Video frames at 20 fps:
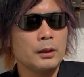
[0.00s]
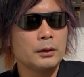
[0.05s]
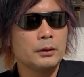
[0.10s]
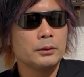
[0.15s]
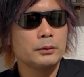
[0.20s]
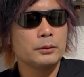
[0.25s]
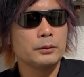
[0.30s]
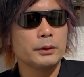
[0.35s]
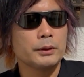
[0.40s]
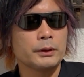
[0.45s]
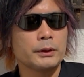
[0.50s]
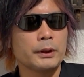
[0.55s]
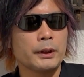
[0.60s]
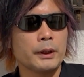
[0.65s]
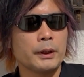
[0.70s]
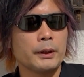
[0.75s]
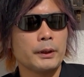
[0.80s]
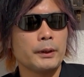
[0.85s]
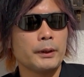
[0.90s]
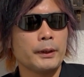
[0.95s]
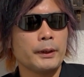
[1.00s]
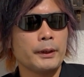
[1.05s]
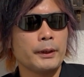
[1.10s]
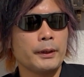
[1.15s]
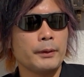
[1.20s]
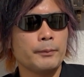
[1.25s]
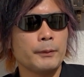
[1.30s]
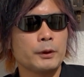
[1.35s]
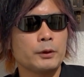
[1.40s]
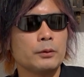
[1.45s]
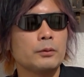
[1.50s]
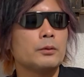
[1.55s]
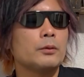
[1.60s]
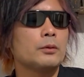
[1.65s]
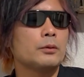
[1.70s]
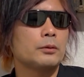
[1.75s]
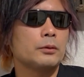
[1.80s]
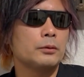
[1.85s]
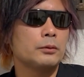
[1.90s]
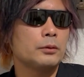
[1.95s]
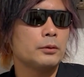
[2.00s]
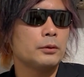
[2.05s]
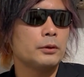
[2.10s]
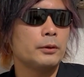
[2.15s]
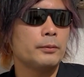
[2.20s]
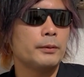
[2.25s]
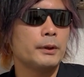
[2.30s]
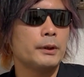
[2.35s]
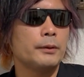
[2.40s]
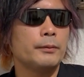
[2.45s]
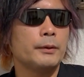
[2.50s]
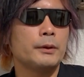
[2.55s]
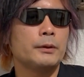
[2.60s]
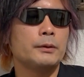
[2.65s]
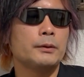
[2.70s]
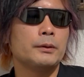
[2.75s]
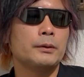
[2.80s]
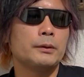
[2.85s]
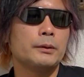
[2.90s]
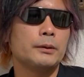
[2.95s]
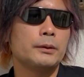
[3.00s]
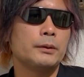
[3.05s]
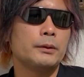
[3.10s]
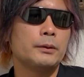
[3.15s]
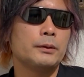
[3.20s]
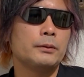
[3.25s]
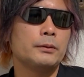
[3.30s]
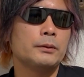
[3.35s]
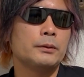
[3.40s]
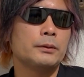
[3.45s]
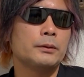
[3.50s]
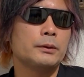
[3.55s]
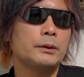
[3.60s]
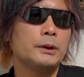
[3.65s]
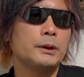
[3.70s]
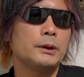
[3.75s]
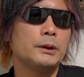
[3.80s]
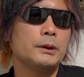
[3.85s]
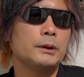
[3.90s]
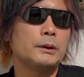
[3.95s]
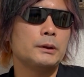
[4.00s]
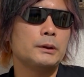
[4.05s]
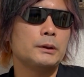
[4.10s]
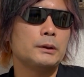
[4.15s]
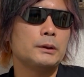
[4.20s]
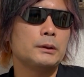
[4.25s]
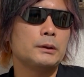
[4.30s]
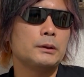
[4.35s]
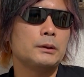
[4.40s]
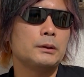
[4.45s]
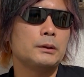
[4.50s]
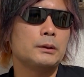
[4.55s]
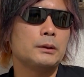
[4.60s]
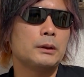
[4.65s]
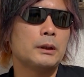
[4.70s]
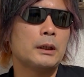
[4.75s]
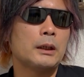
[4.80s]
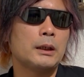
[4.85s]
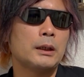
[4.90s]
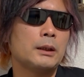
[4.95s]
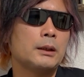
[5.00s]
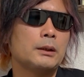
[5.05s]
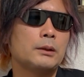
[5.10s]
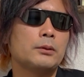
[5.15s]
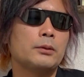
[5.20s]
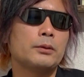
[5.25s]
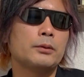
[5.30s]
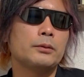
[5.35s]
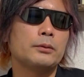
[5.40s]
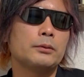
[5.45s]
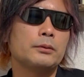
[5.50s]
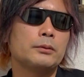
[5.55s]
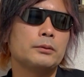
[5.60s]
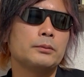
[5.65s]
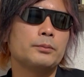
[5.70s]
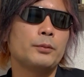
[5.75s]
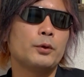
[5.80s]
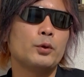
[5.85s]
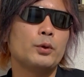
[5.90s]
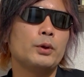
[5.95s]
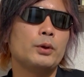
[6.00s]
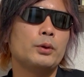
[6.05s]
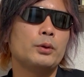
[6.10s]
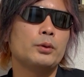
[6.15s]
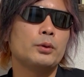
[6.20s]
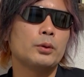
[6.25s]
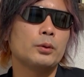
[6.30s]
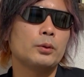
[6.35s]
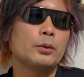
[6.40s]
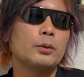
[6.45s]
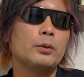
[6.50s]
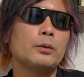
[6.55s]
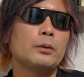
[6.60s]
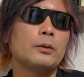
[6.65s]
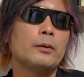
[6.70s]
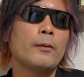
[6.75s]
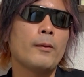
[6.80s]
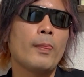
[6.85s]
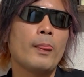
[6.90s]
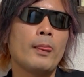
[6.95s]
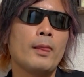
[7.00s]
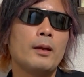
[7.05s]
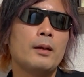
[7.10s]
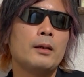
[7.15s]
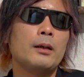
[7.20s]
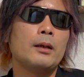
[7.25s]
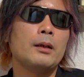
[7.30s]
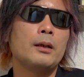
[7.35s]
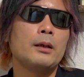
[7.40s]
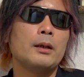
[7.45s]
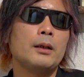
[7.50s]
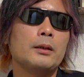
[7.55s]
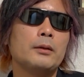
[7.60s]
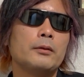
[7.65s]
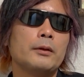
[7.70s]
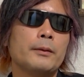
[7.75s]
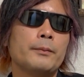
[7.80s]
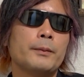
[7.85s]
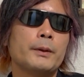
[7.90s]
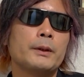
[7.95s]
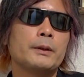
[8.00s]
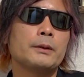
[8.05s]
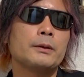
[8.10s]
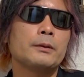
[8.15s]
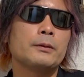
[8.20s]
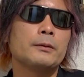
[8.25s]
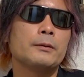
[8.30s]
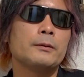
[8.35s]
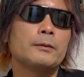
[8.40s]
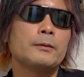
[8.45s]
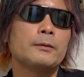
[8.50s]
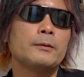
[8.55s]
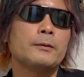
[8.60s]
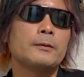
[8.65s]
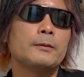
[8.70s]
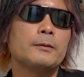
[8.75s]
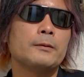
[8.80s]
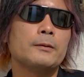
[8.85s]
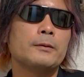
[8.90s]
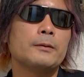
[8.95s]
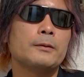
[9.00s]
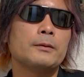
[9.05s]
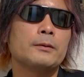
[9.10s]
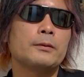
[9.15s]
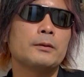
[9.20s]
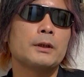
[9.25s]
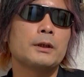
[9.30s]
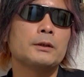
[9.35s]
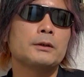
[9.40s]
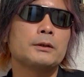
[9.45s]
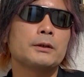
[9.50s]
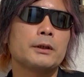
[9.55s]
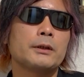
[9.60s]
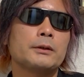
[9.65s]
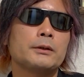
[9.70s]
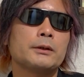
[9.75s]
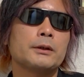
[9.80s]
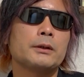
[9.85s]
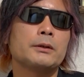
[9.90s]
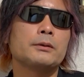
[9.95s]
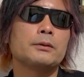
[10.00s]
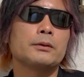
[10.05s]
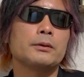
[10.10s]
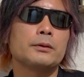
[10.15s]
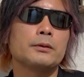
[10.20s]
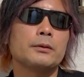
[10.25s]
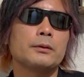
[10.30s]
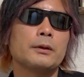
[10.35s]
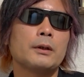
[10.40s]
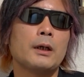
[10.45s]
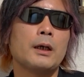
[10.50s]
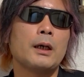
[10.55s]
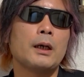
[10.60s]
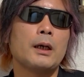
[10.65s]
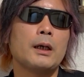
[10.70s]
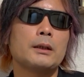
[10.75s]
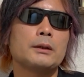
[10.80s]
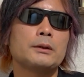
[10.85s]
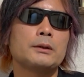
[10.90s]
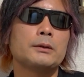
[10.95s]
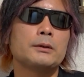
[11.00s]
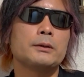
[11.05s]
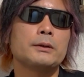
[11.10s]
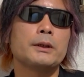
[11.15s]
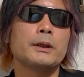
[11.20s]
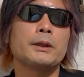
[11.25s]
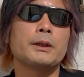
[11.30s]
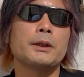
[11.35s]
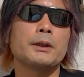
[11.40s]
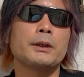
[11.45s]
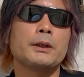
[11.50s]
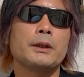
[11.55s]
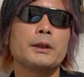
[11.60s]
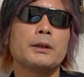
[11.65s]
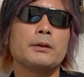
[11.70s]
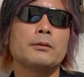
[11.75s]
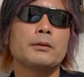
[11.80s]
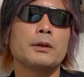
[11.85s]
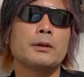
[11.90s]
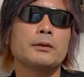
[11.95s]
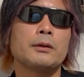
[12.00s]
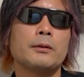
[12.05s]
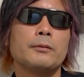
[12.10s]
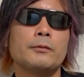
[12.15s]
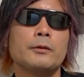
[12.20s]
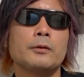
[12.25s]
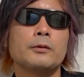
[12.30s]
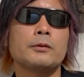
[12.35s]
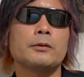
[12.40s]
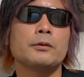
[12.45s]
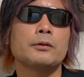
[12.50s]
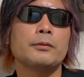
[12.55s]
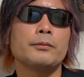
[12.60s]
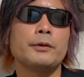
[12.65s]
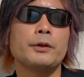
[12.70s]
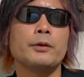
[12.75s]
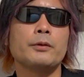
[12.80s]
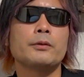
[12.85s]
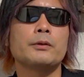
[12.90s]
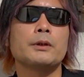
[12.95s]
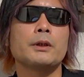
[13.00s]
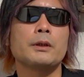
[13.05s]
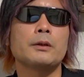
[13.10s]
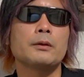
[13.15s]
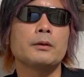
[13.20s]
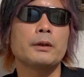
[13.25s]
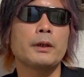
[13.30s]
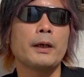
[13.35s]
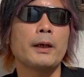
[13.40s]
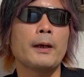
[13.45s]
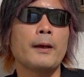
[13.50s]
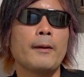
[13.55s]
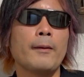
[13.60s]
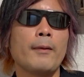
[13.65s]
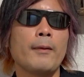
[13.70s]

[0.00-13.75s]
そうですね、えー、まあ、そのロックンローリバイバルの要素に、あというポイントと、あとはやっぱりその、トランスセクシャルというか、中性的なのがグラムロックの魅力なので、